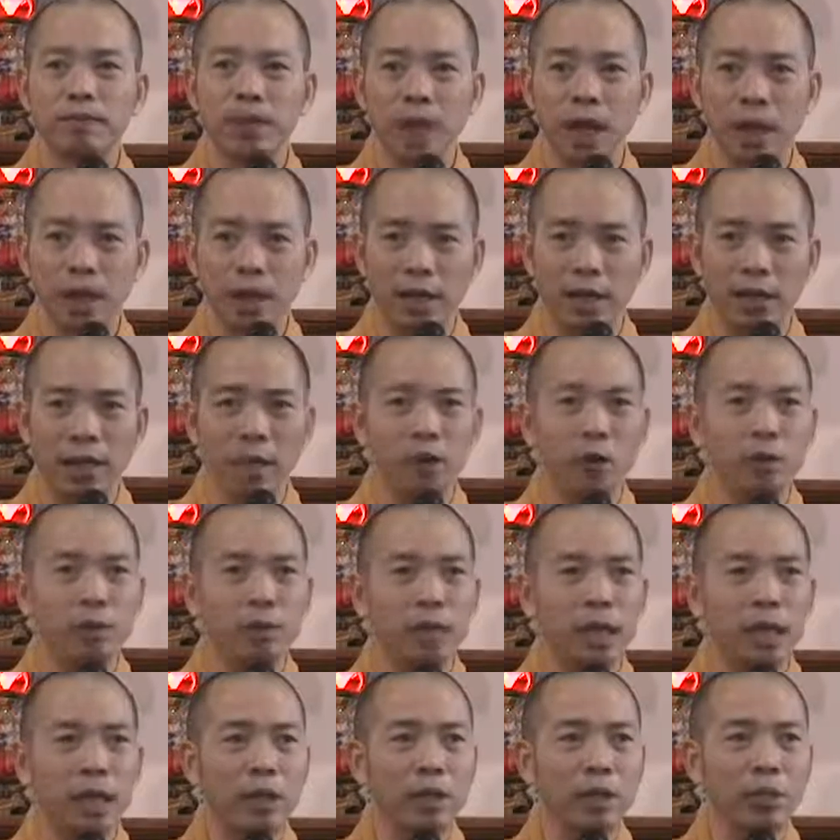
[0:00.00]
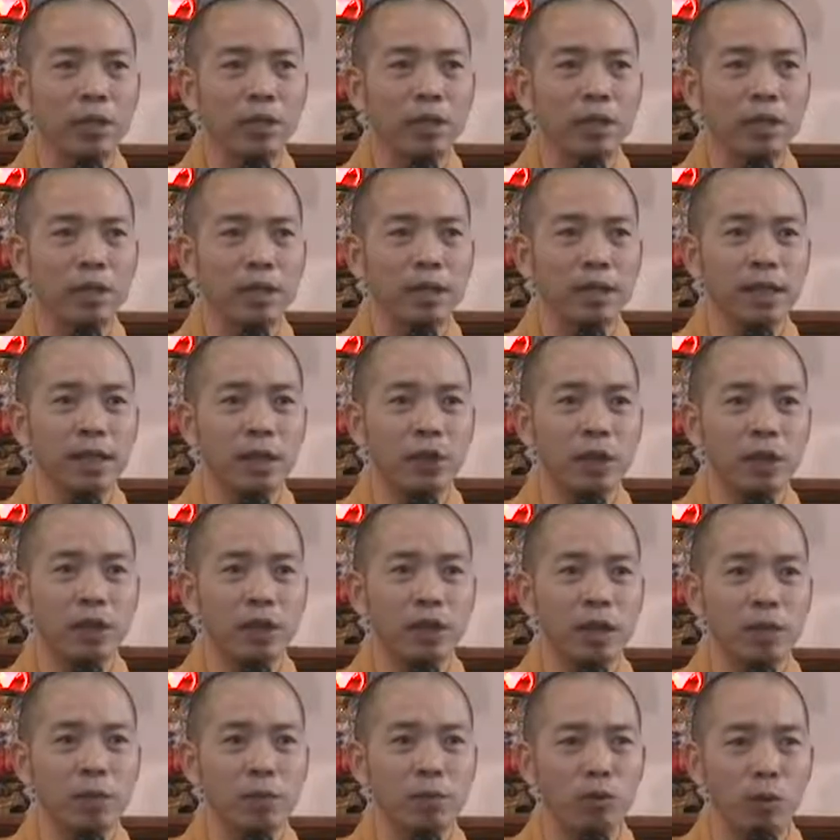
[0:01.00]
Trời có lúc nắng lúc mưa, thì
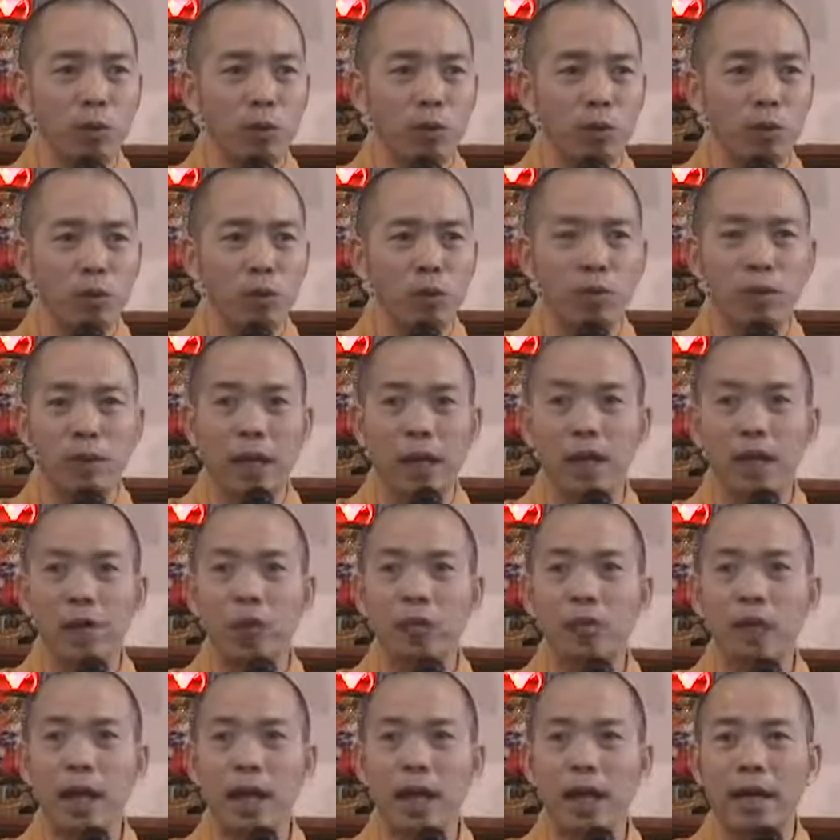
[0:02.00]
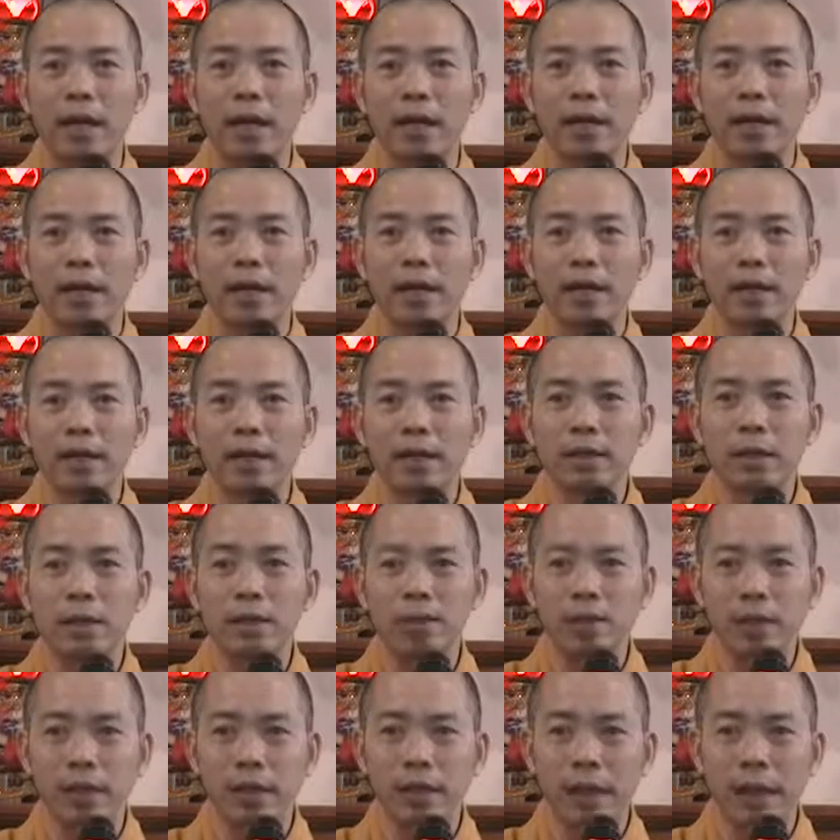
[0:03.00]
cuộc sống cũng có lúc này lúc khác.
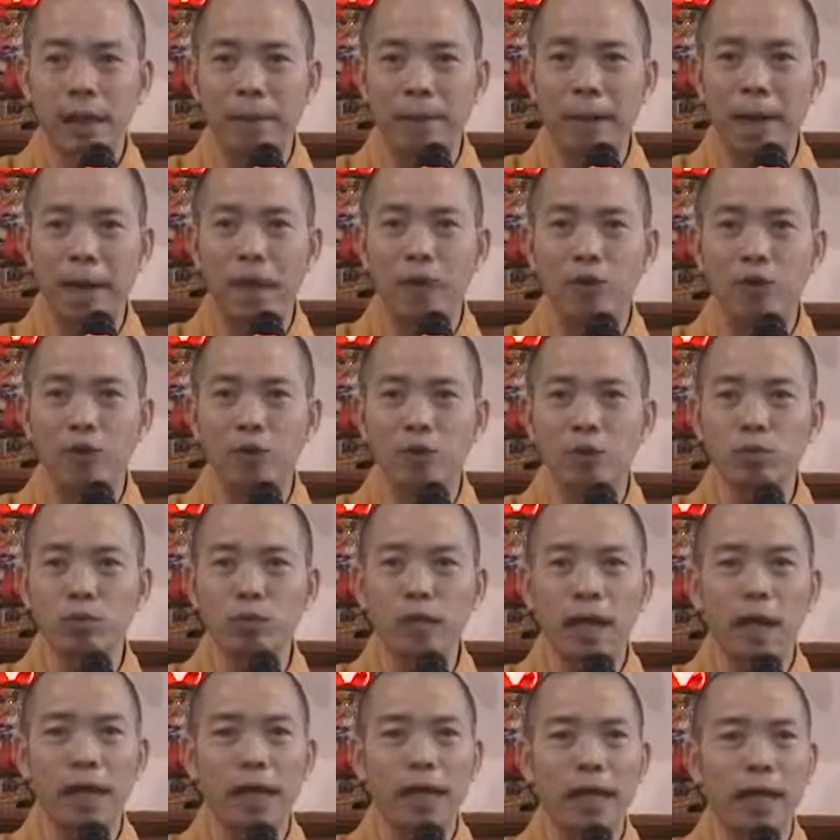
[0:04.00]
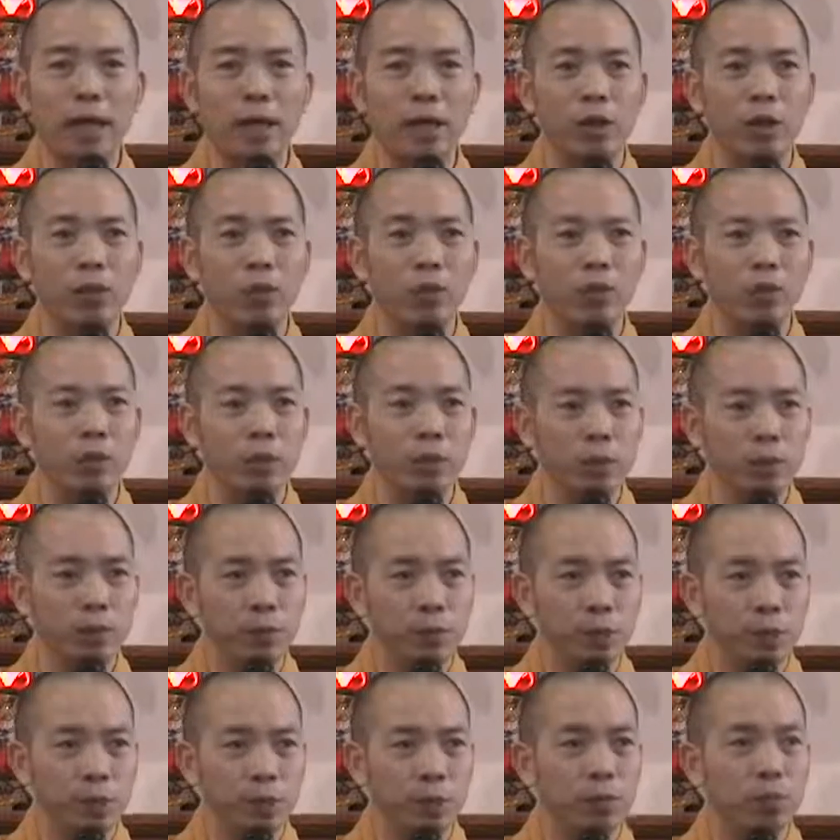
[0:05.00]
Công việc làm ăn của chúng ta là lúc, lúc
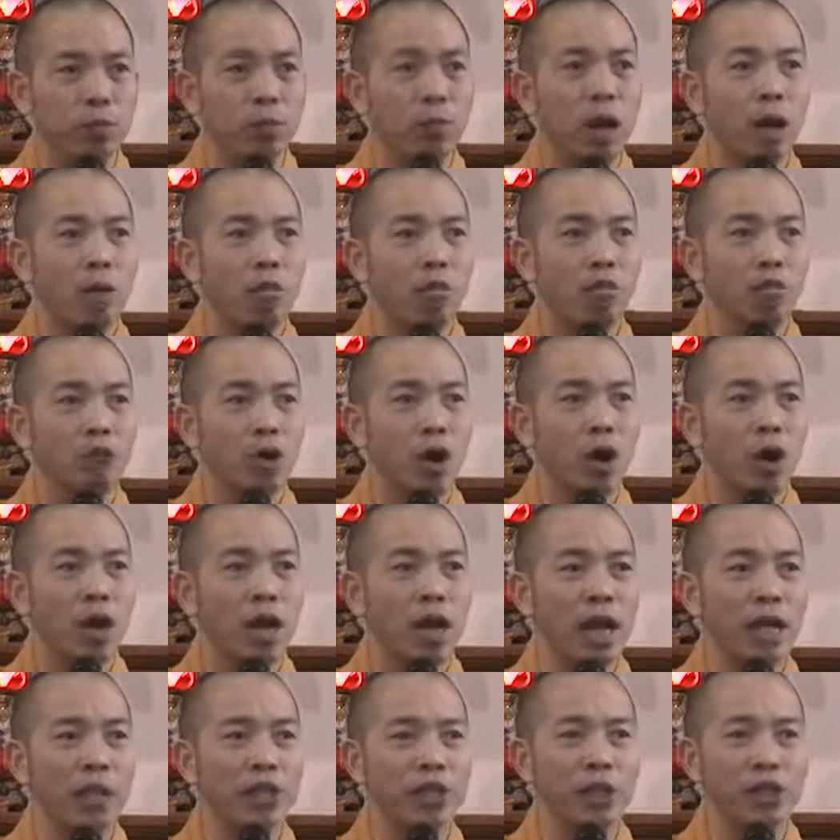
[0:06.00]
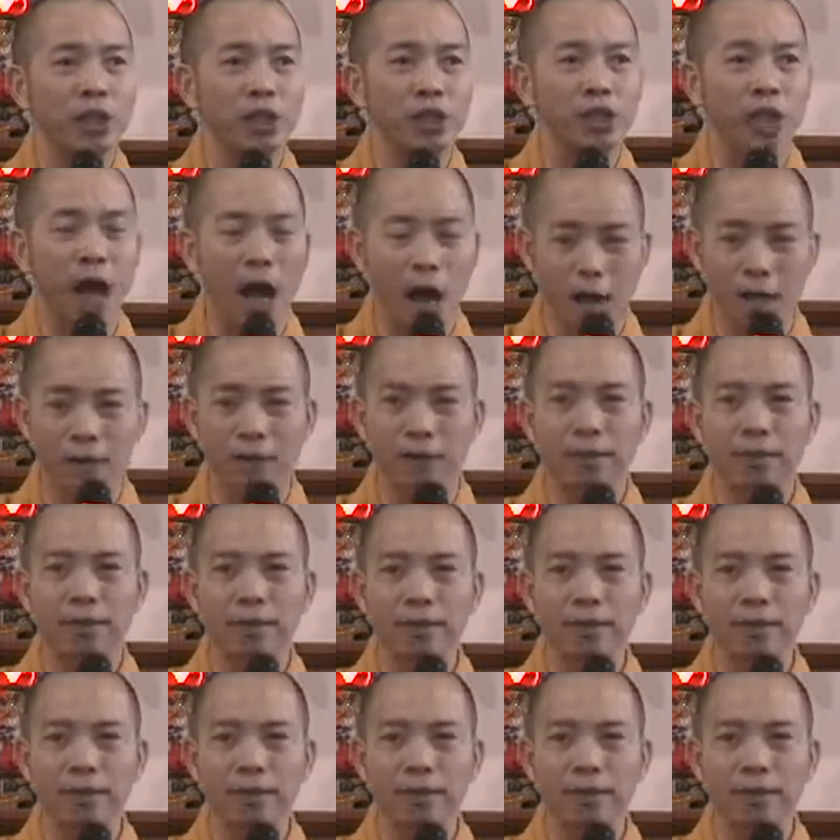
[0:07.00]
được lúc không. Đó là sự thật.